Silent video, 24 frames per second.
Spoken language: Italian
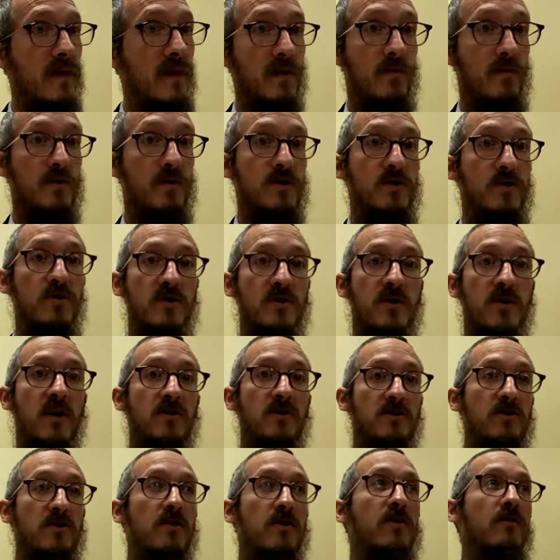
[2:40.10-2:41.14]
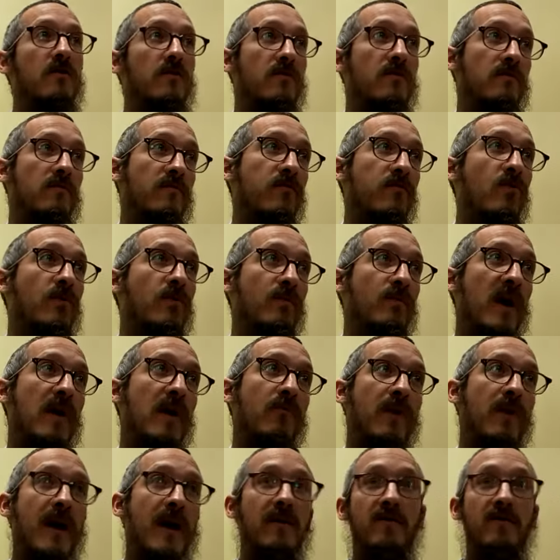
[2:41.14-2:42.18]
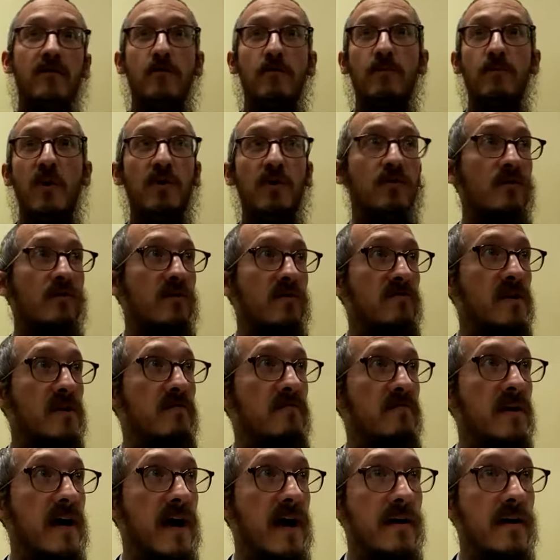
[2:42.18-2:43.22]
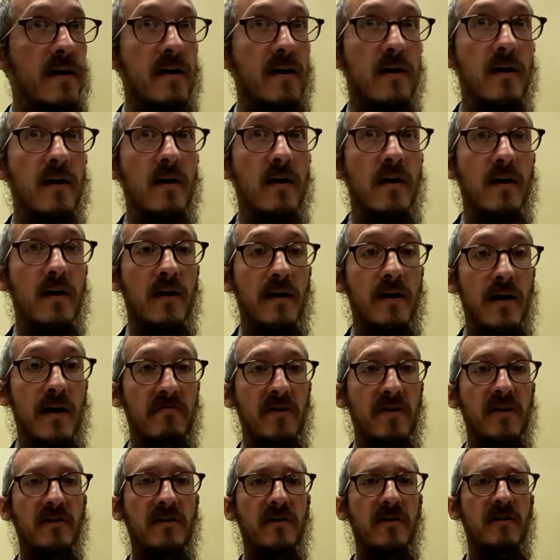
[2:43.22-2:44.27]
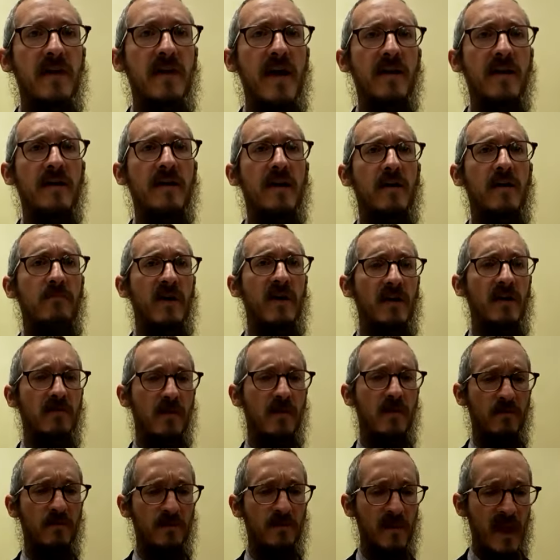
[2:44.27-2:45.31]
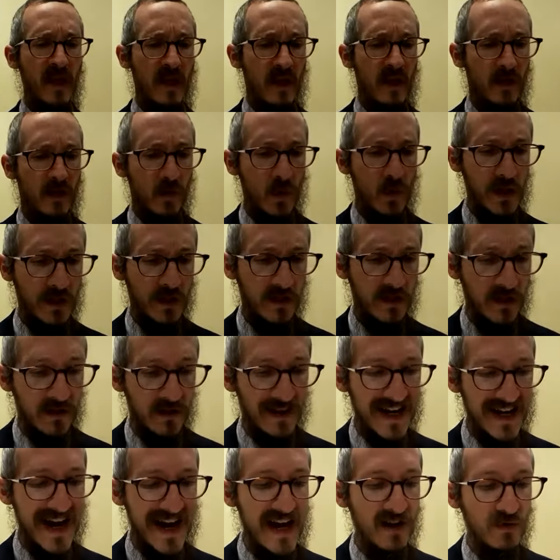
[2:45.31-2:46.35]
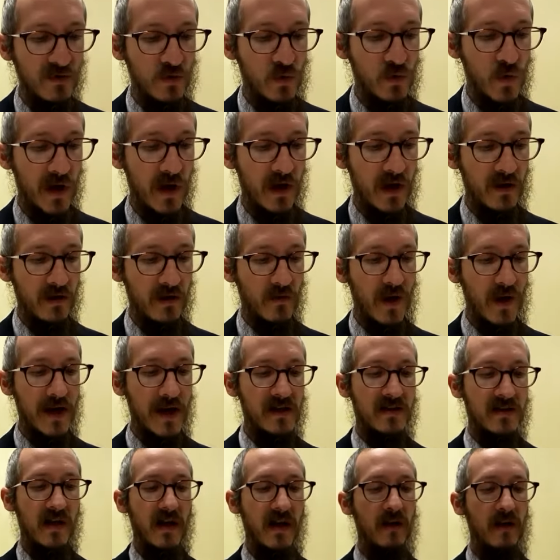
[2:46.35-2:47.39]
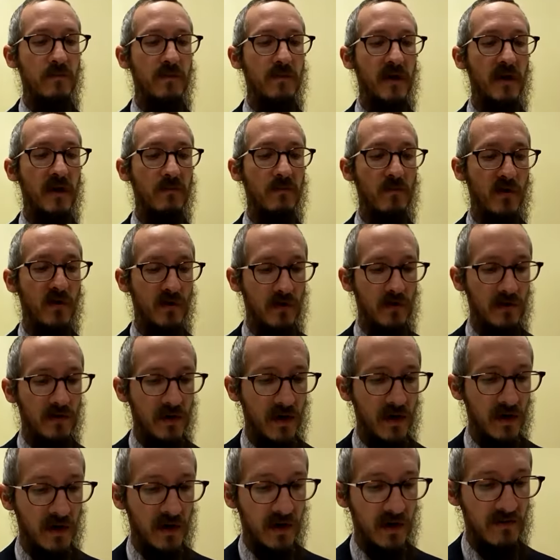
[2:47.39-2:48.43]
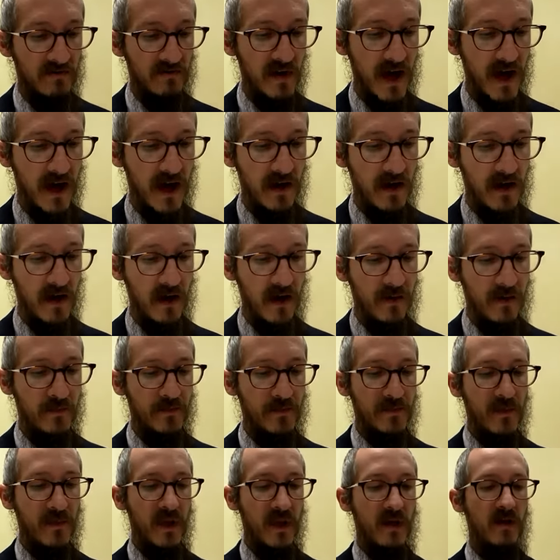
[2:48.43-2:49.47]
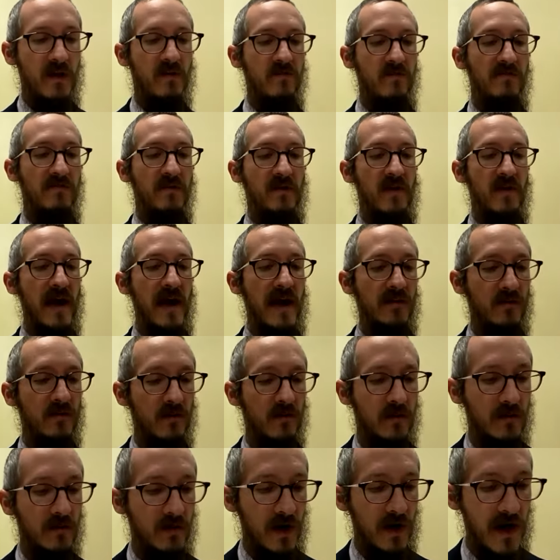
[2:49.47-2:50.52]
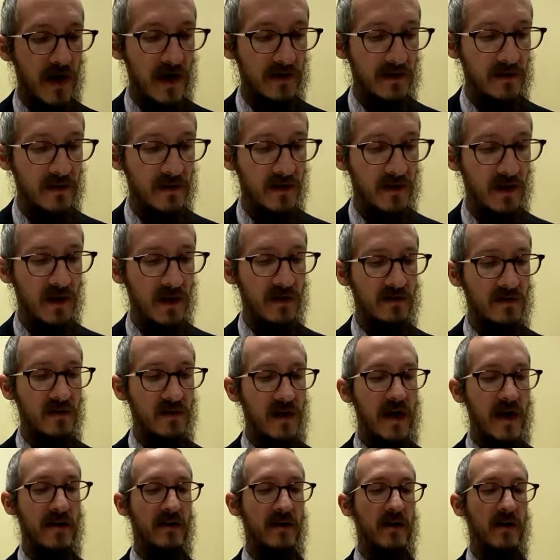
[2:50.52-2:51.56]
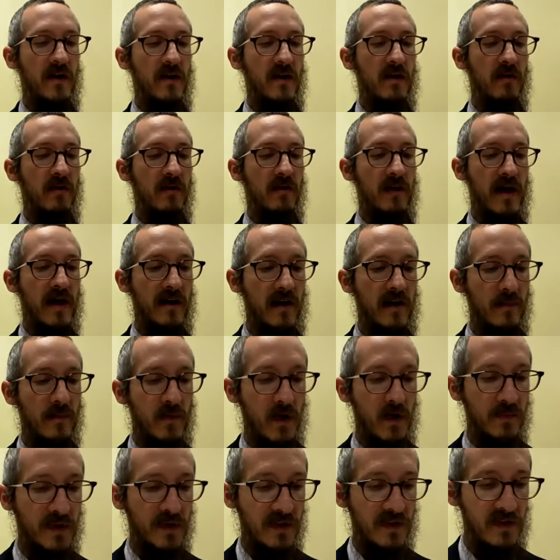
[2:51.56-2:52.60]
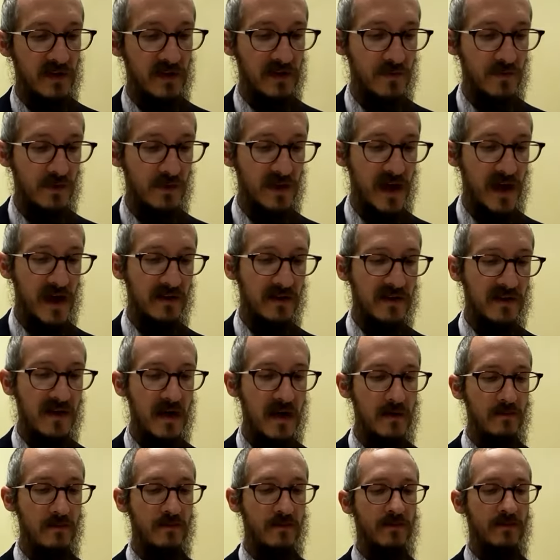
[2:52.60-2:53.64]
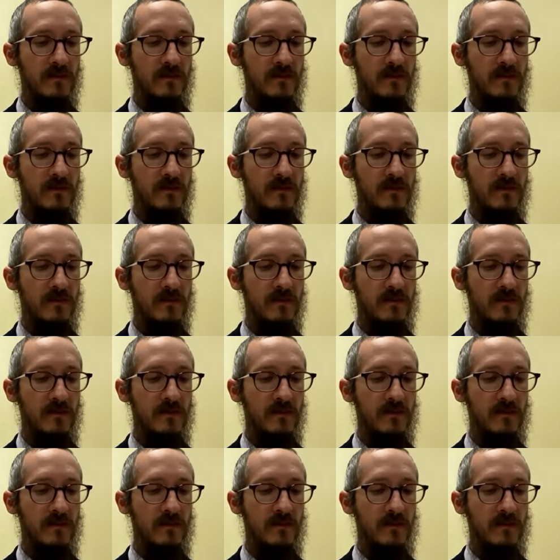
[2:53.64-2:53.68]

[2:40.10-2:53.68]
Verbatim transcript: Questo stesso forma un altro modo di verificare la validità, chiaramente. Quindi tra i due, quale sarà il primo che viene invitato ad entrare e dare la propria testimonianza,